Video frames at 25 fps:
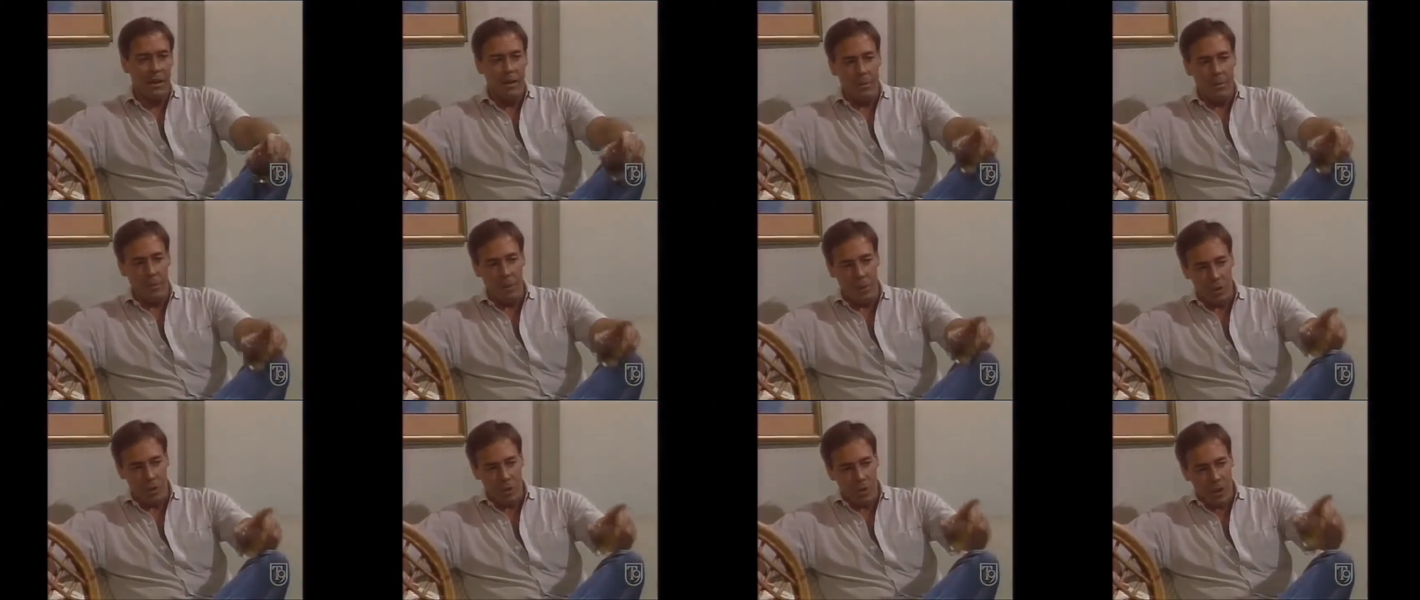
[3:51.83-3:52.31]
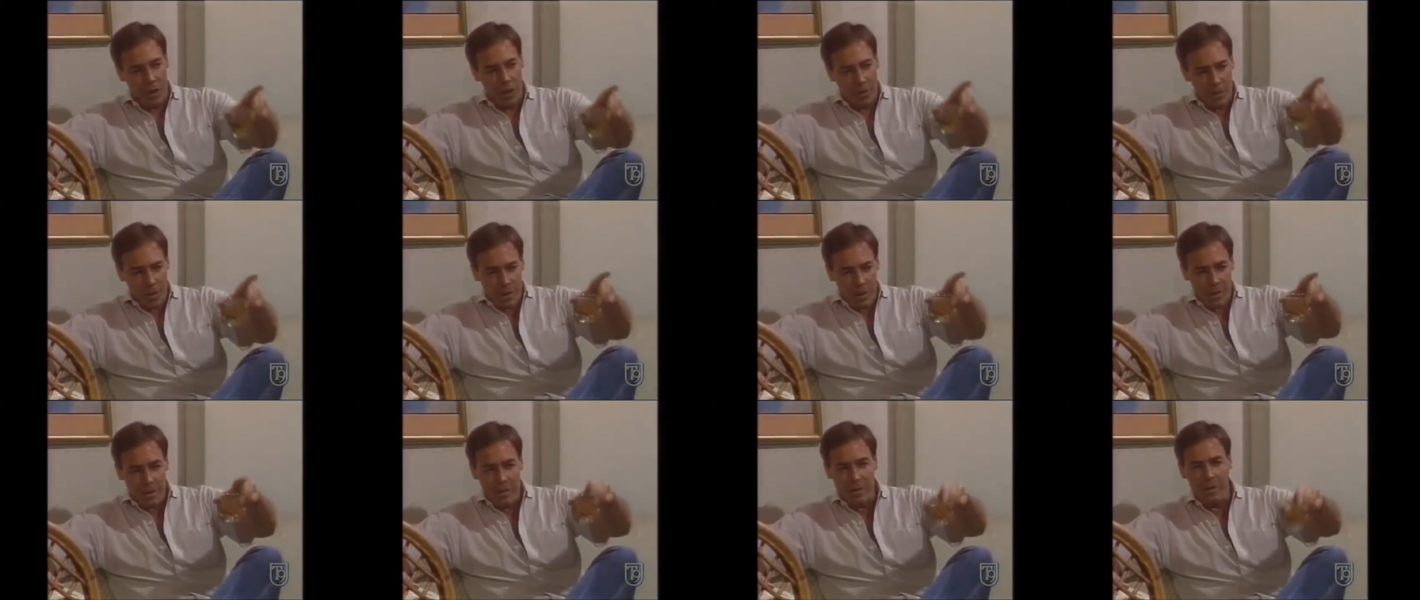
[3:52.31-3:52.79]
Dai
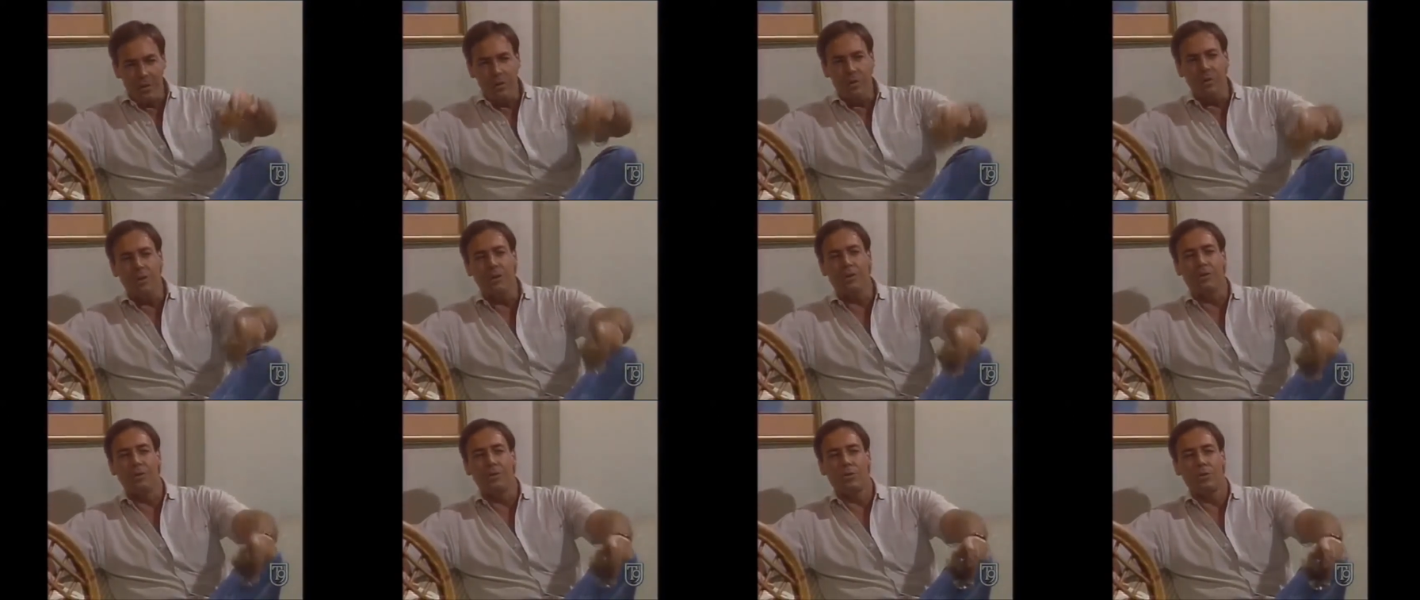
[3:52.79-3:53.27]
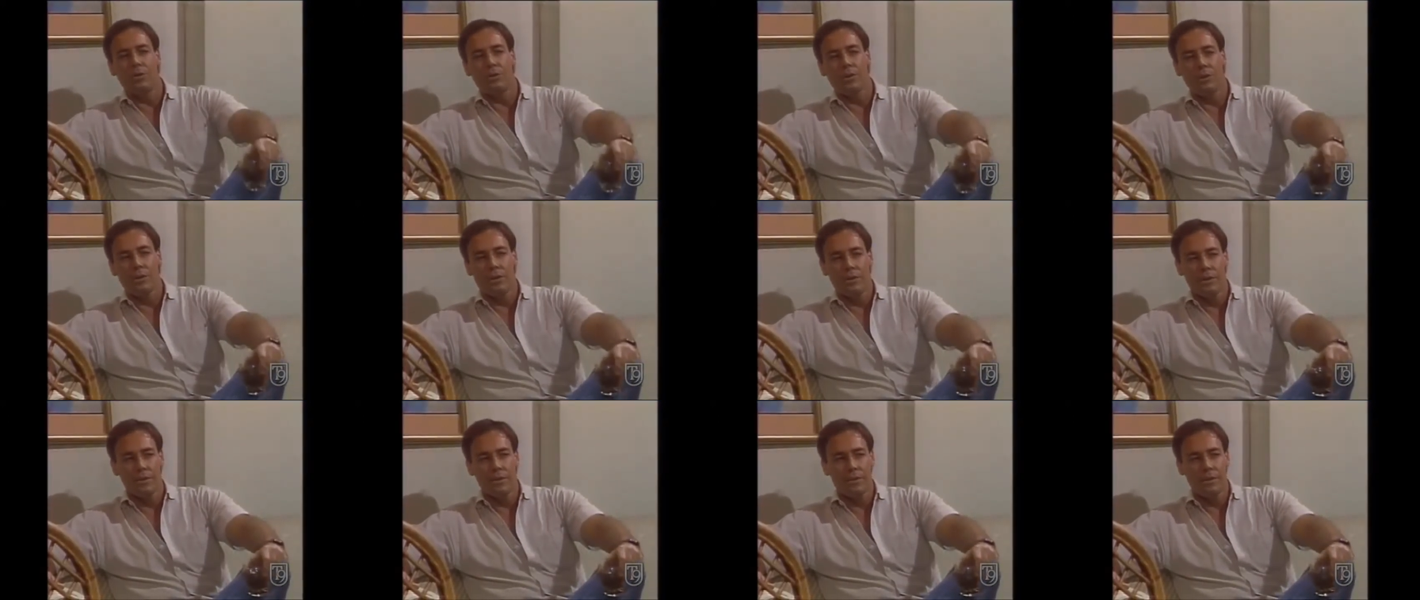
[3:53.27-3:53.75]
retta a me, amico mio.
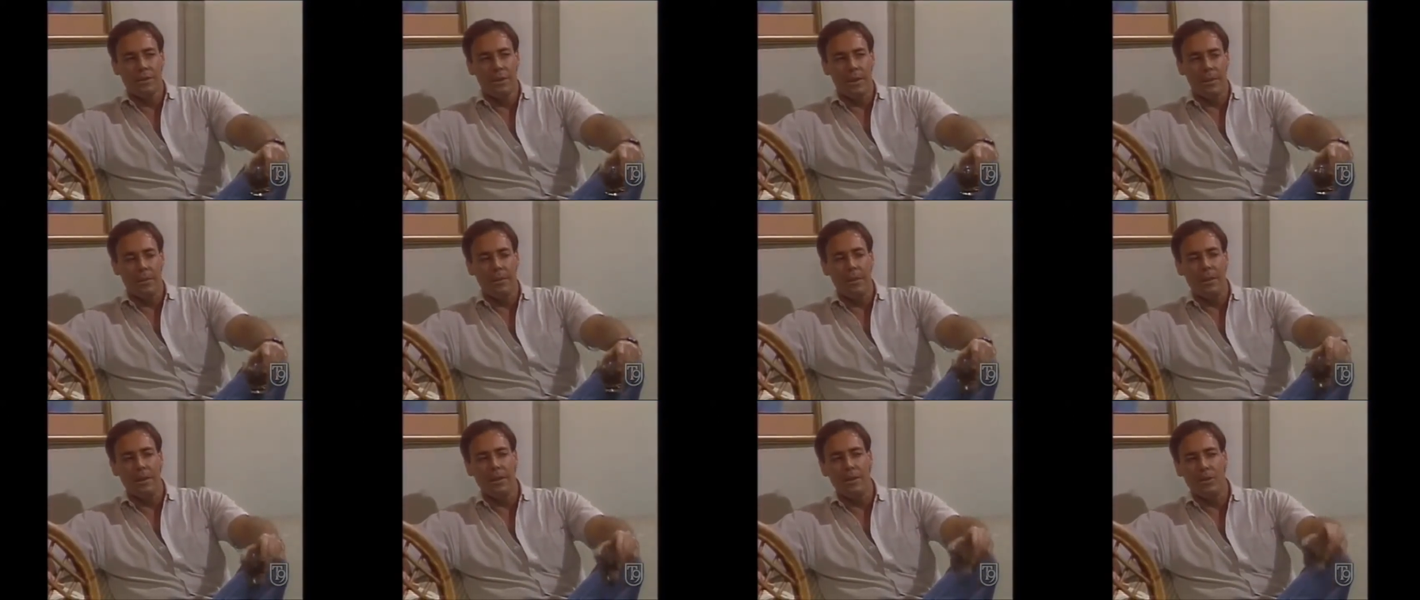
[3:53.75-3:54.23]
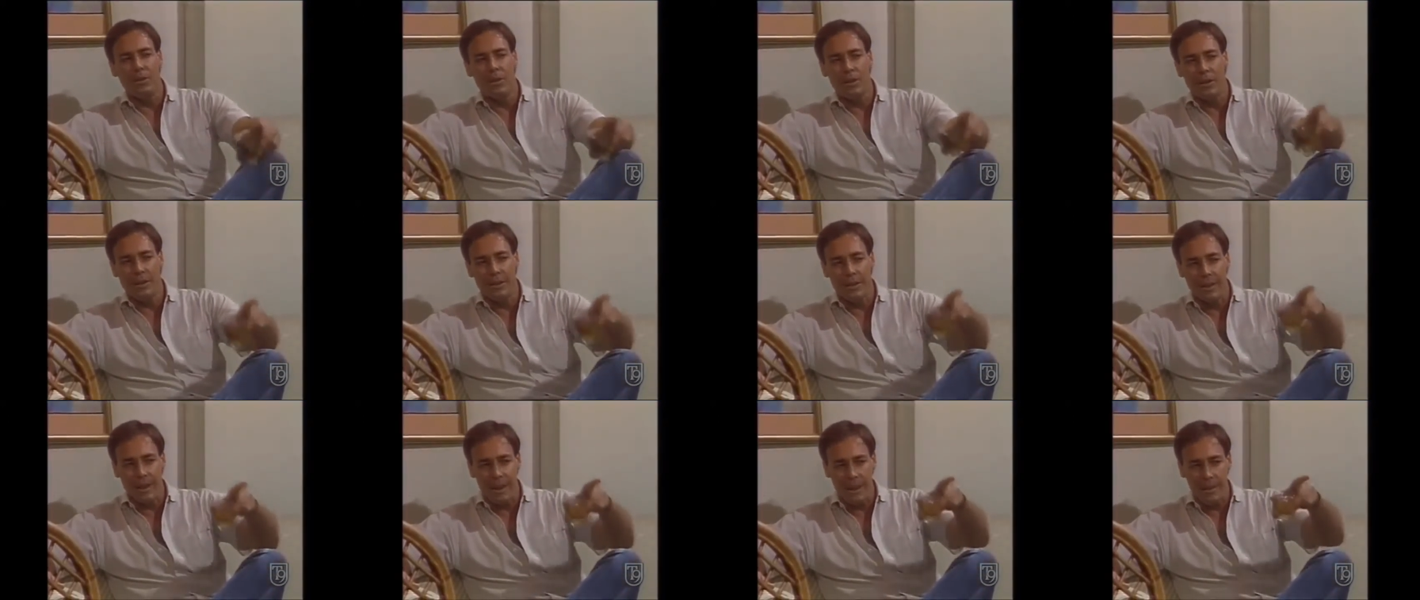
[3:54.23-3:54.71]
Ti sei
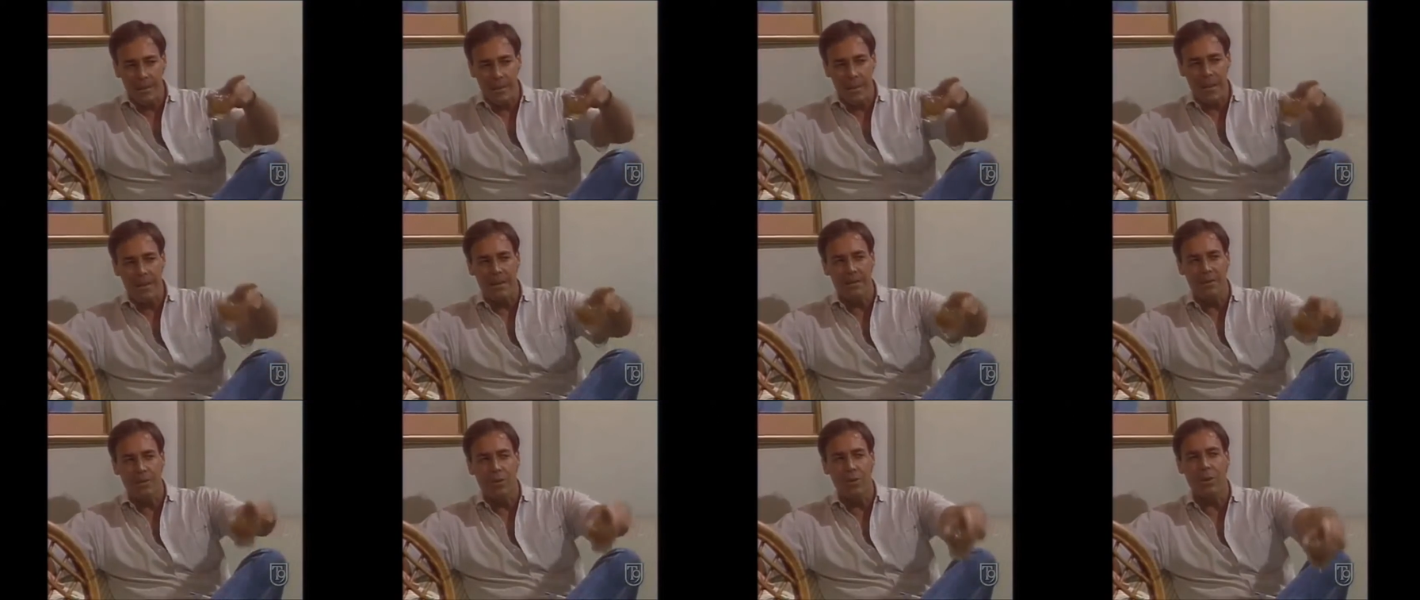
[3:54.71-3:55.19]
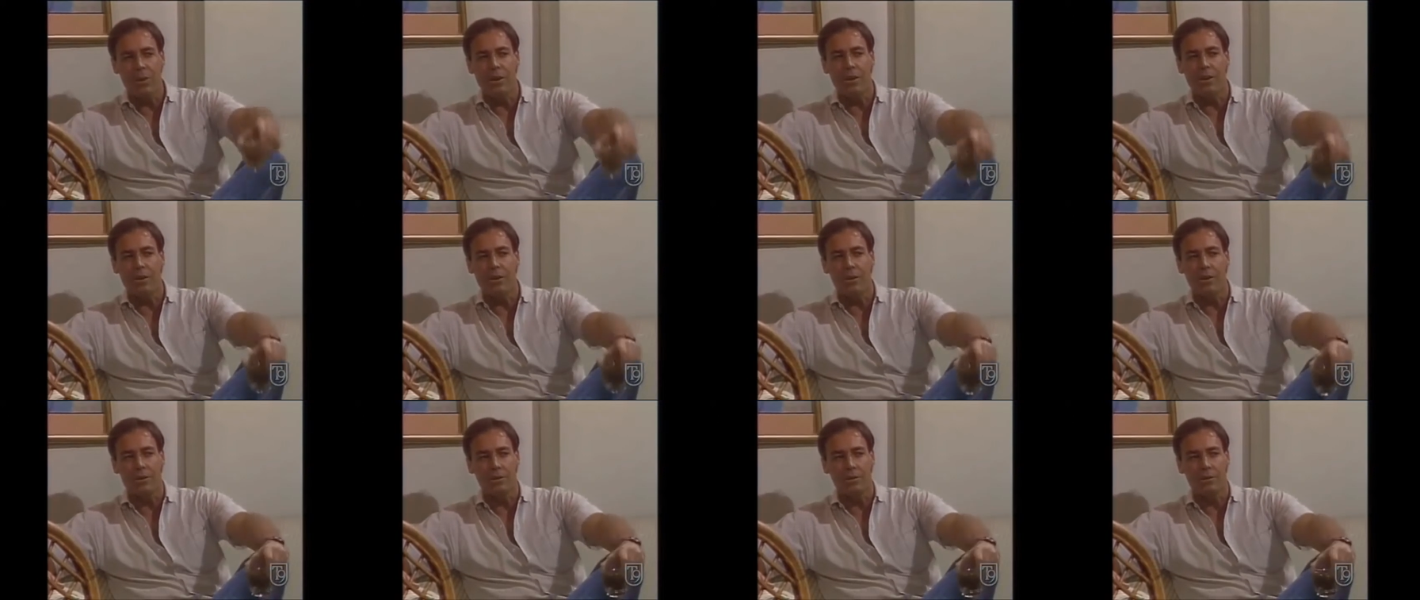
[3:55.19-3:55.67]
cacciato in un pasticcio
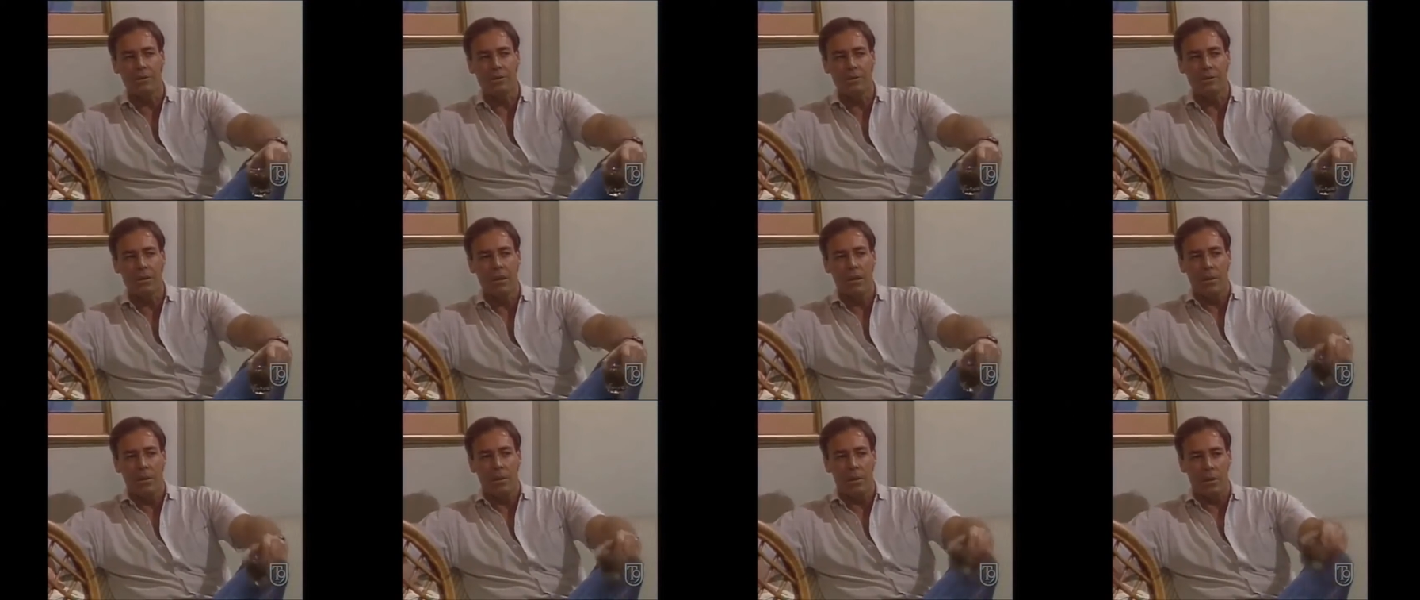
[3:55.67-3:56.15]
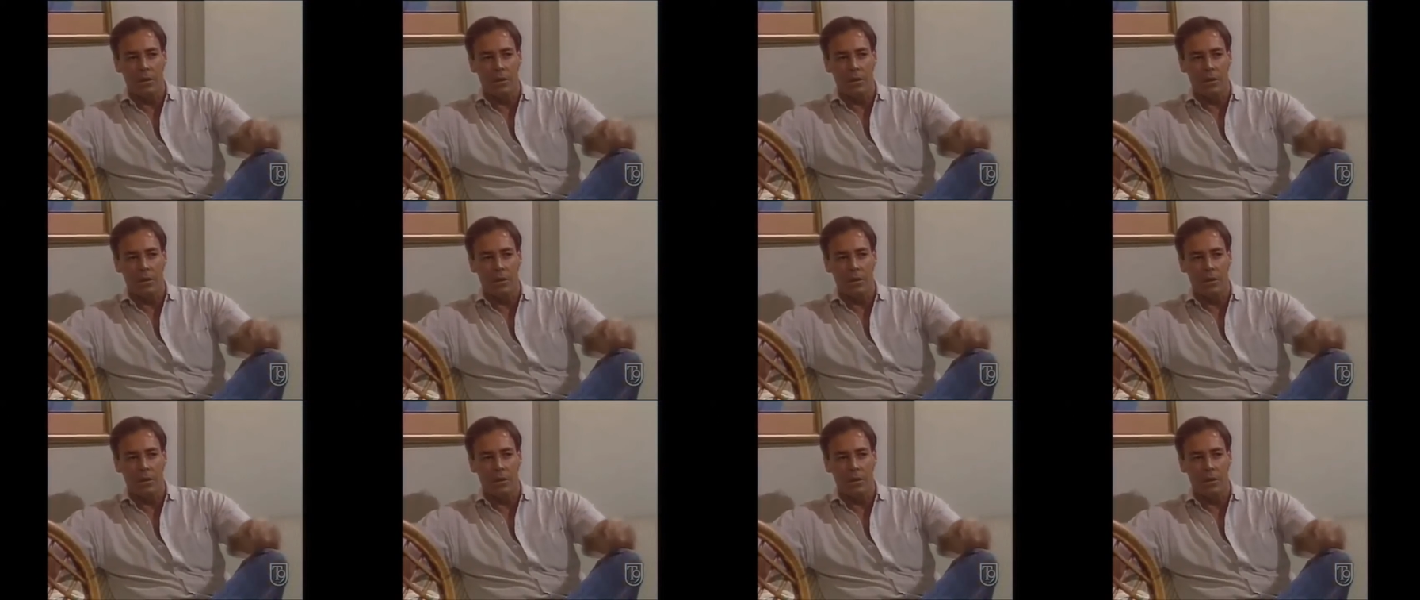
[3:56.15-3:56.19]
terribile,